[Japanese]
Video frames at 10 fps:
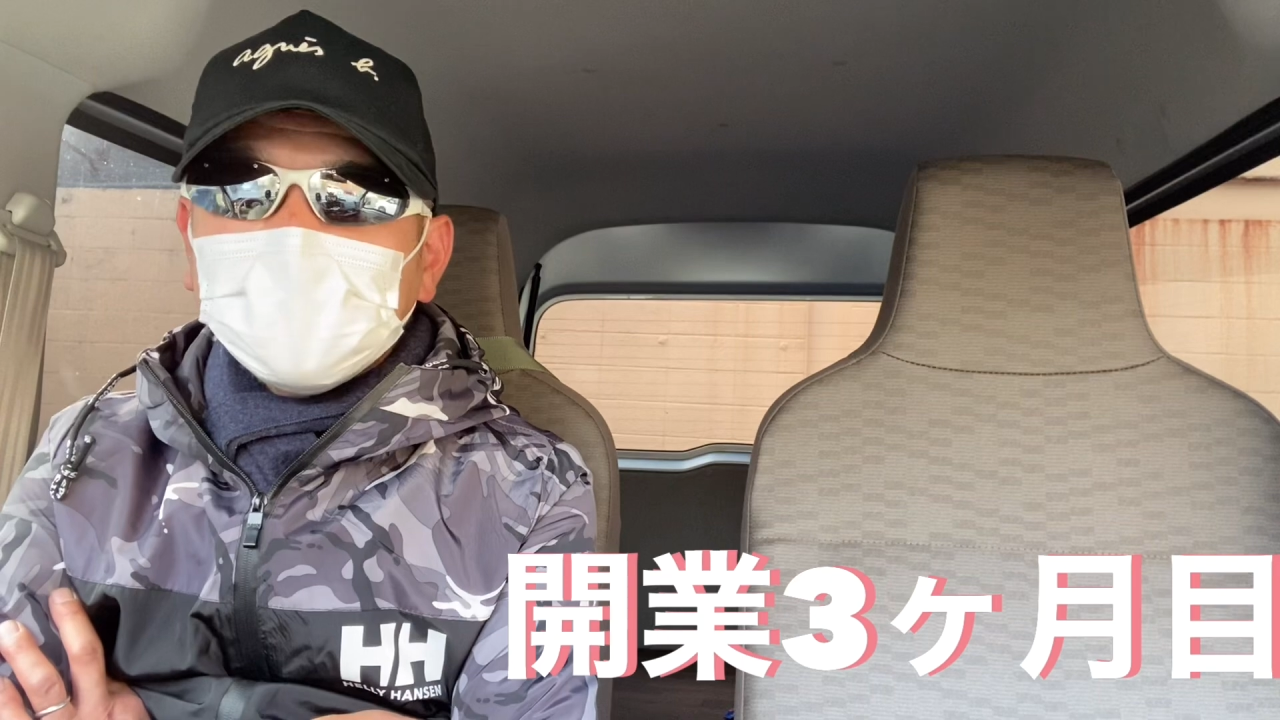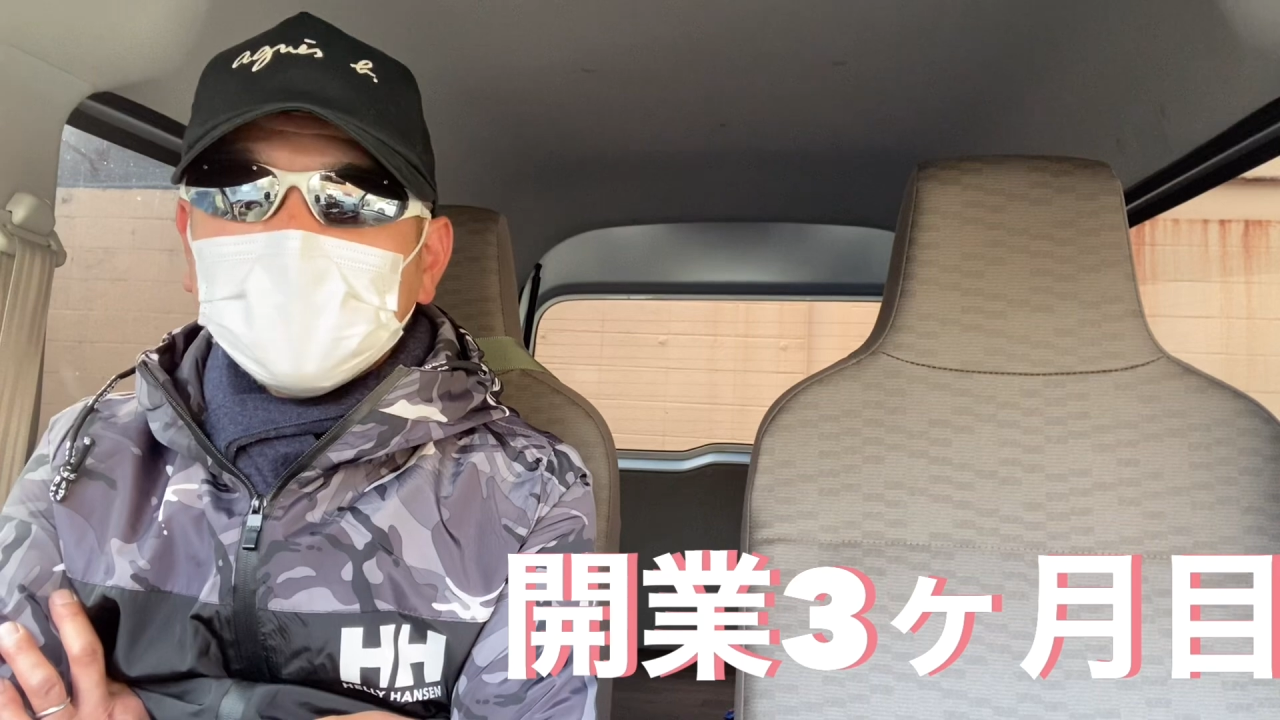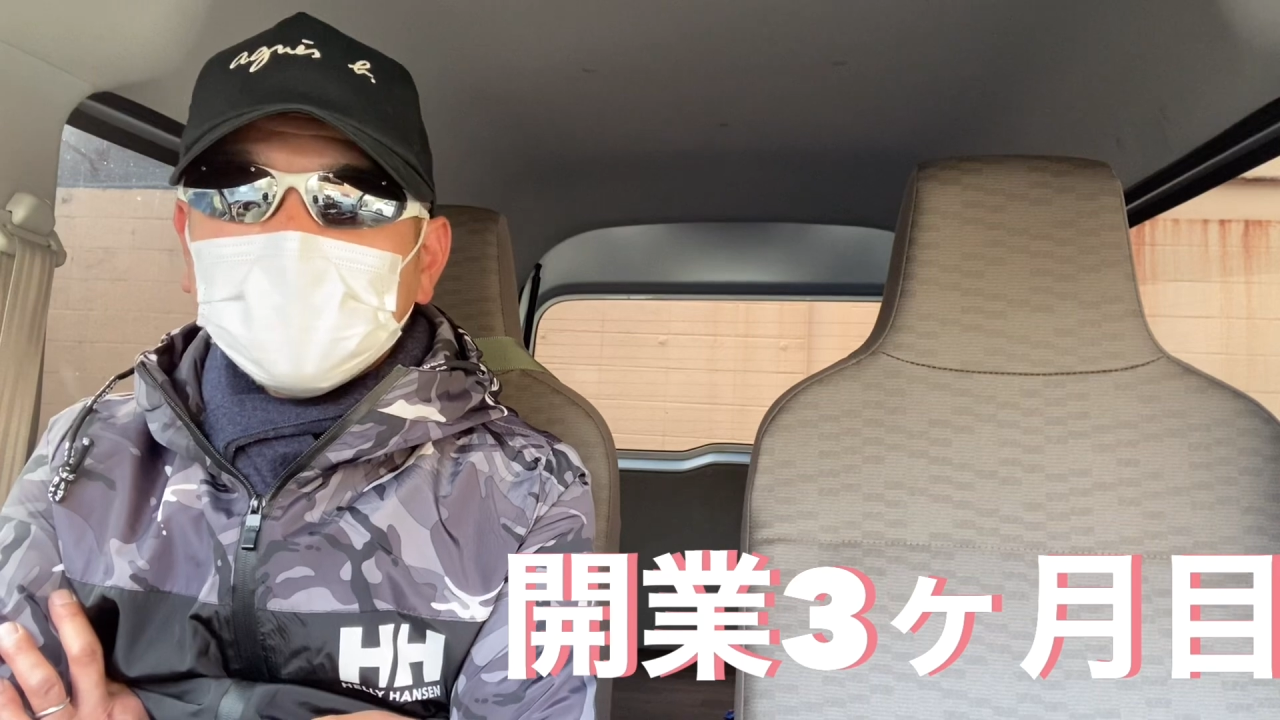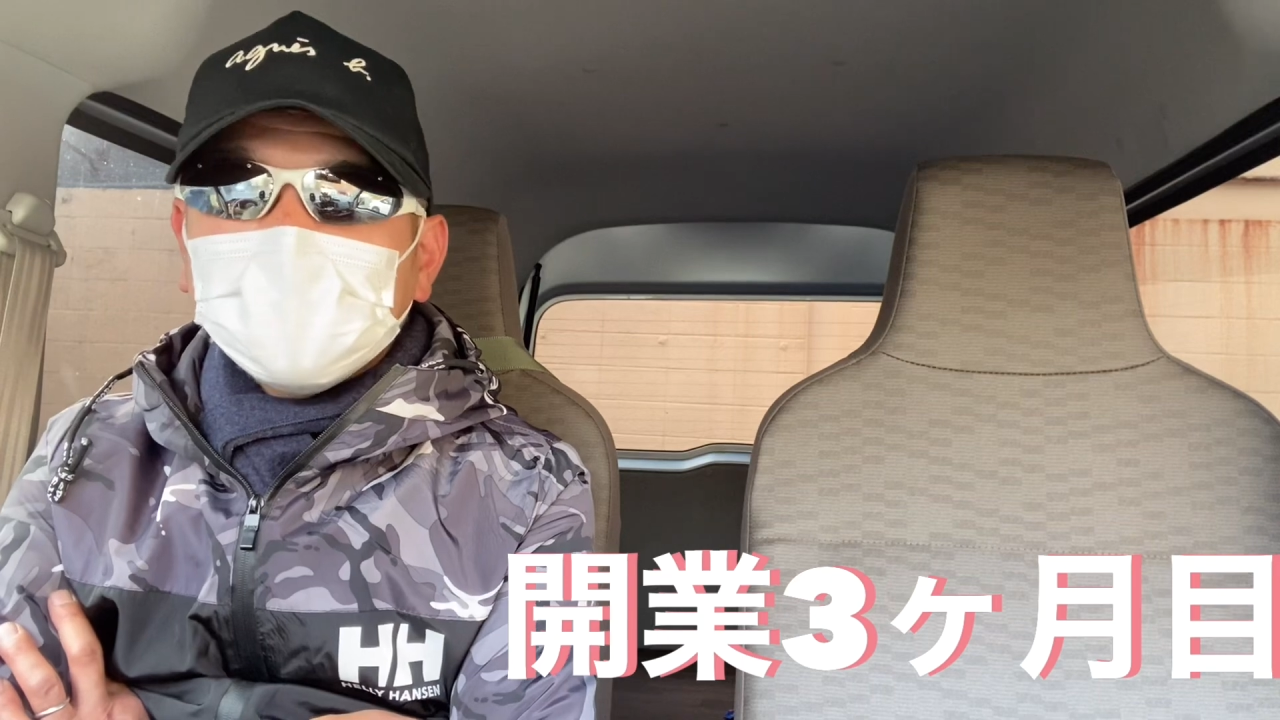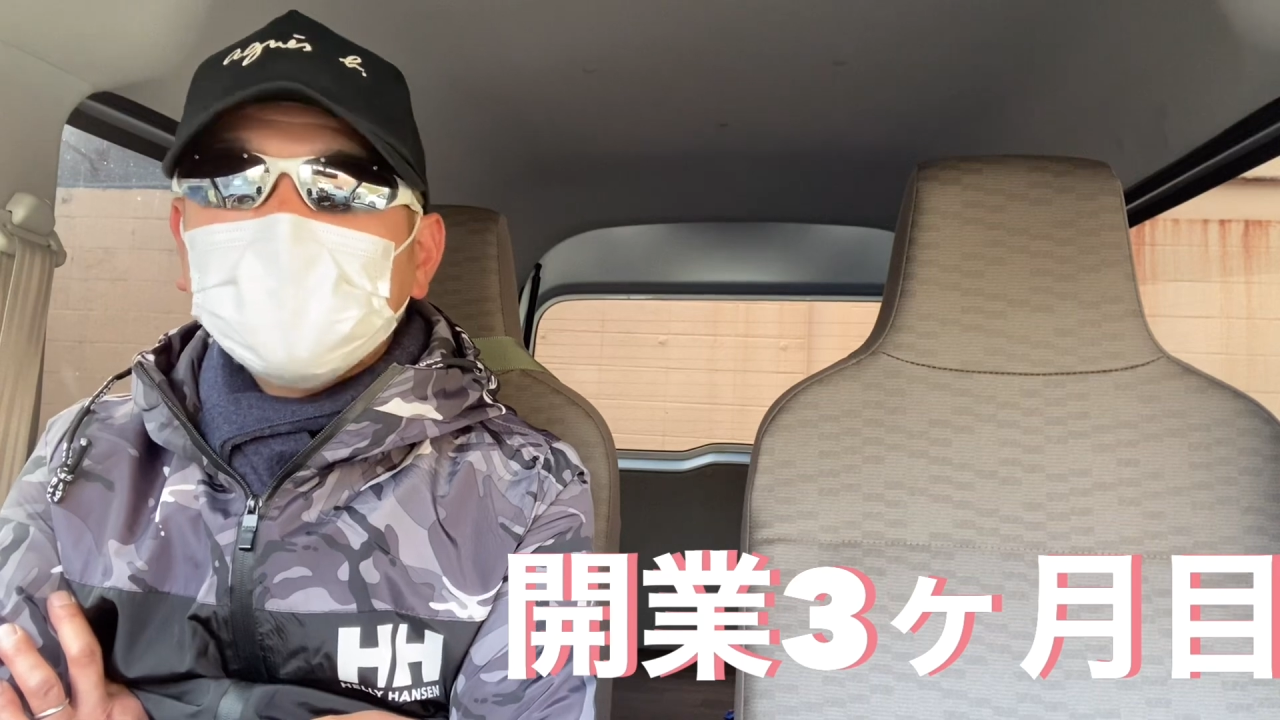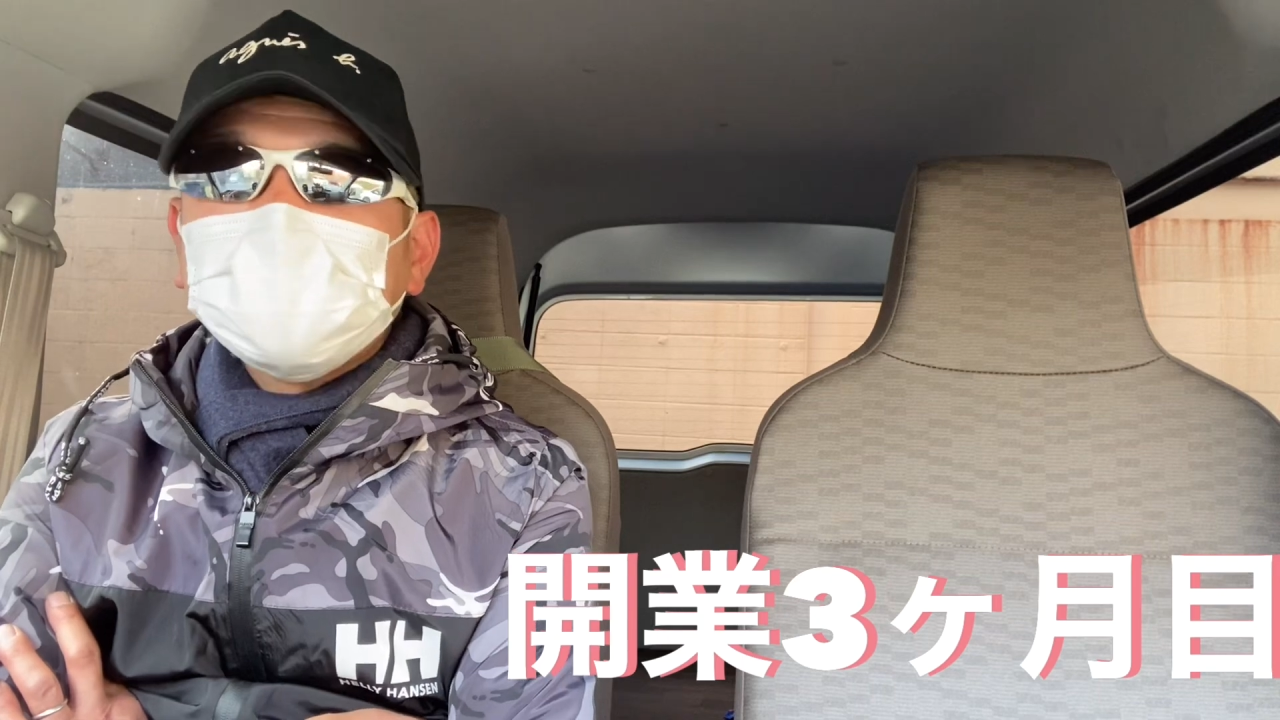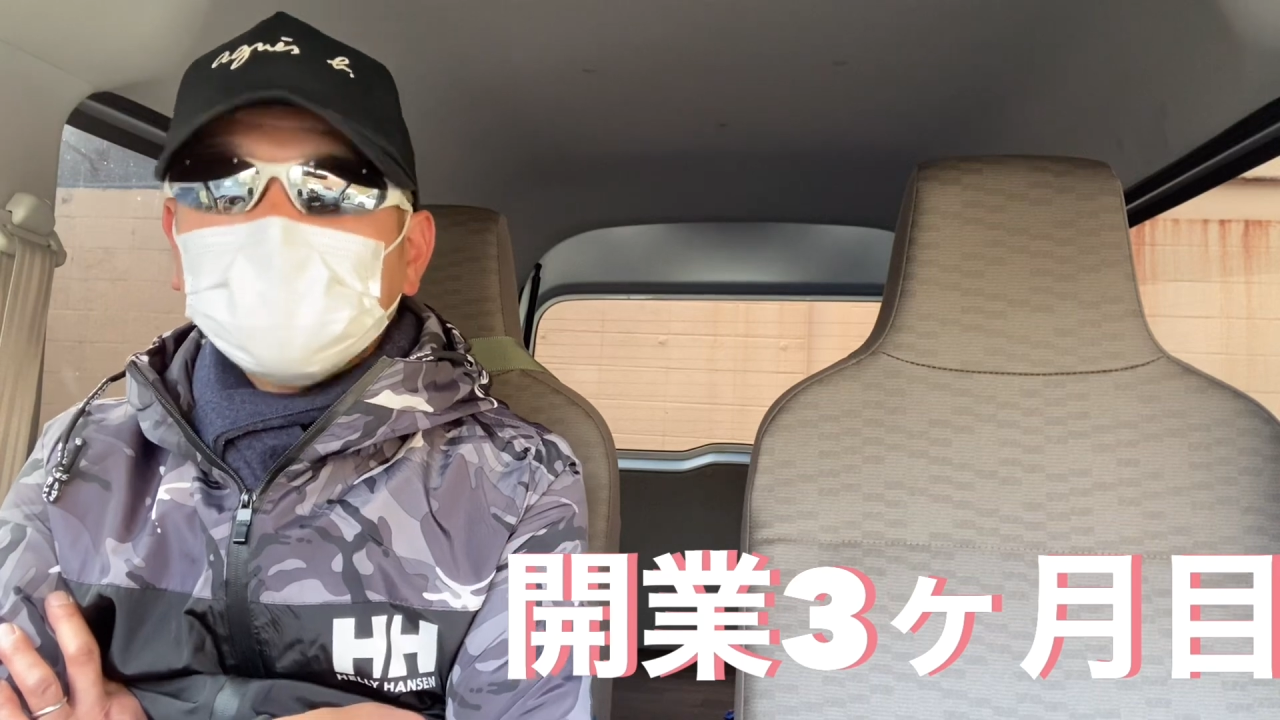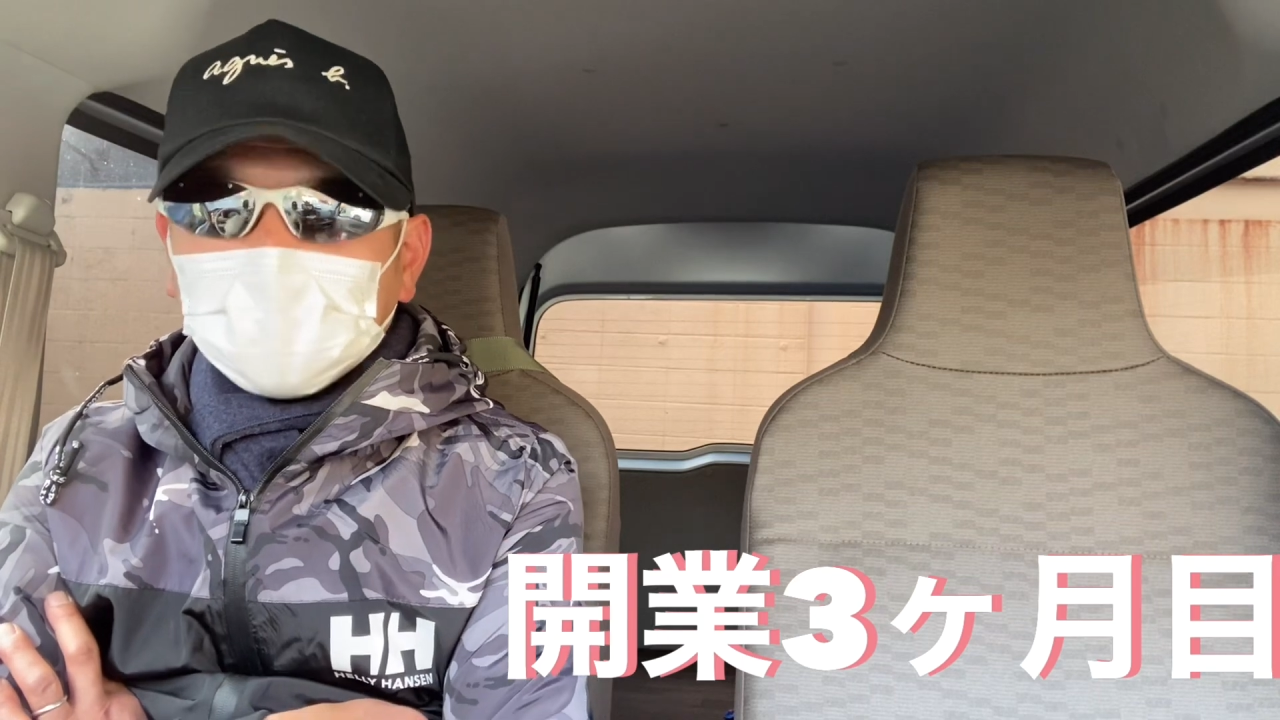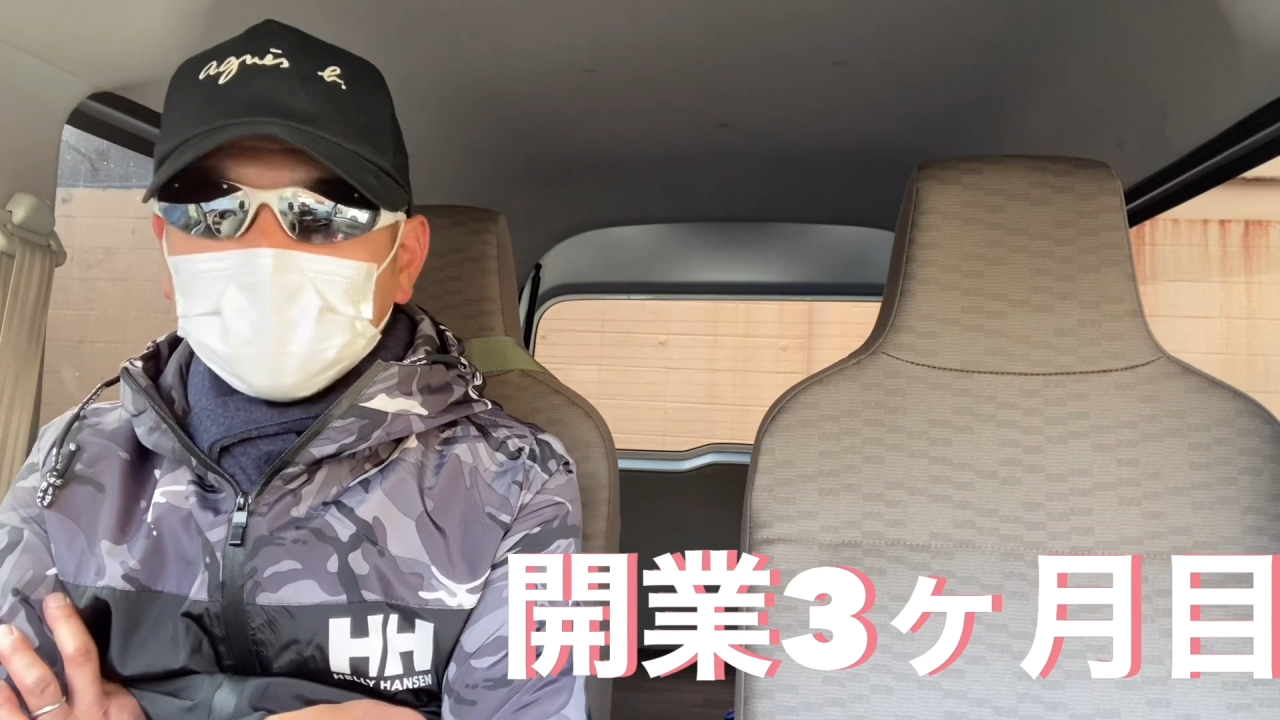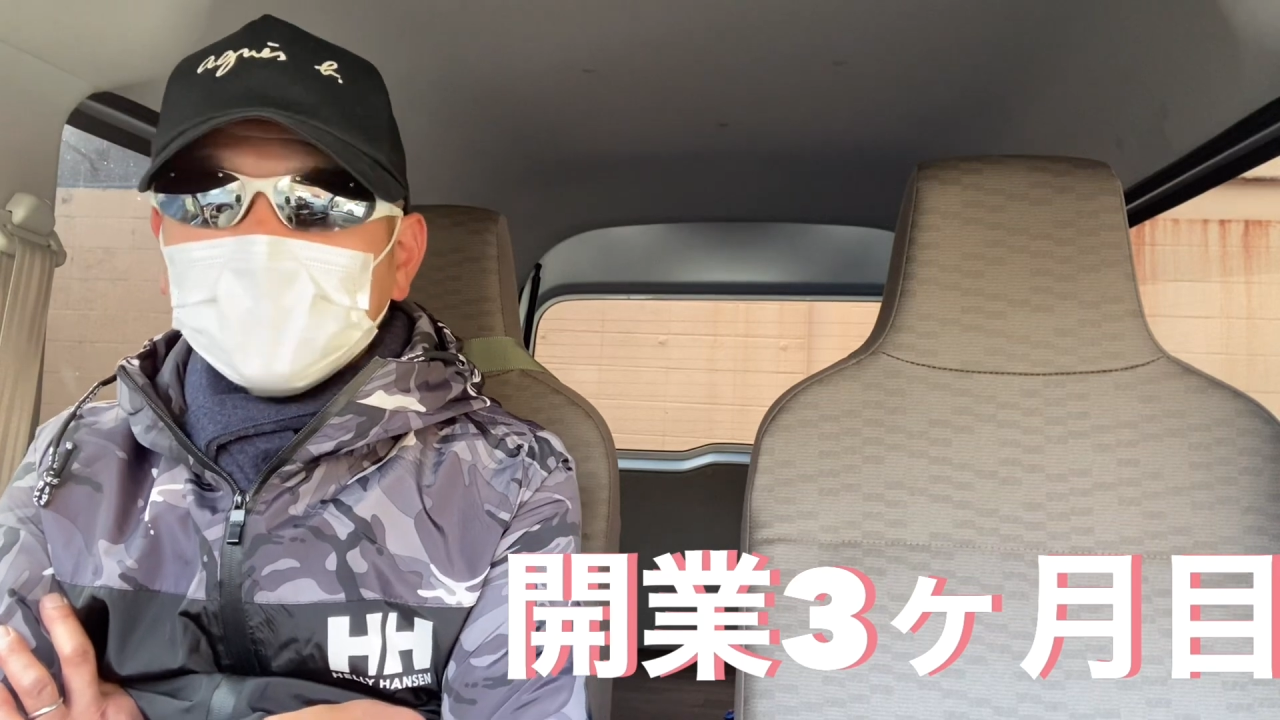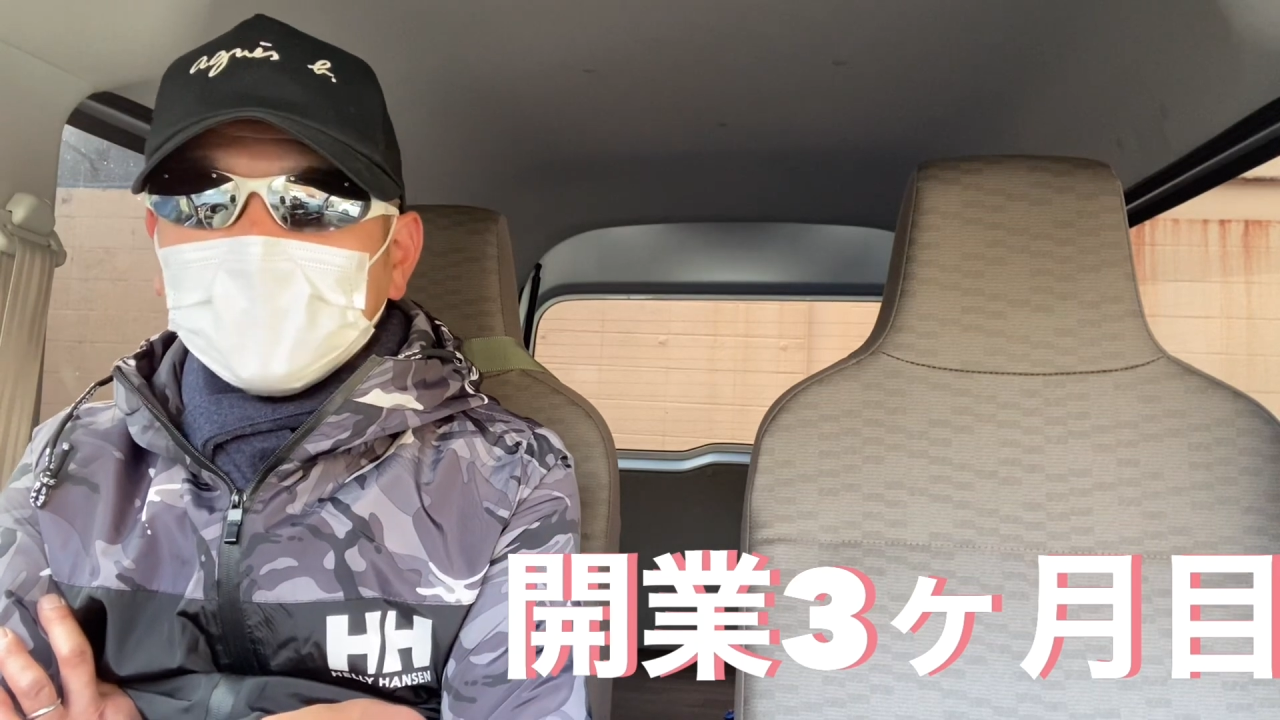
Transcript: 日なんですよ。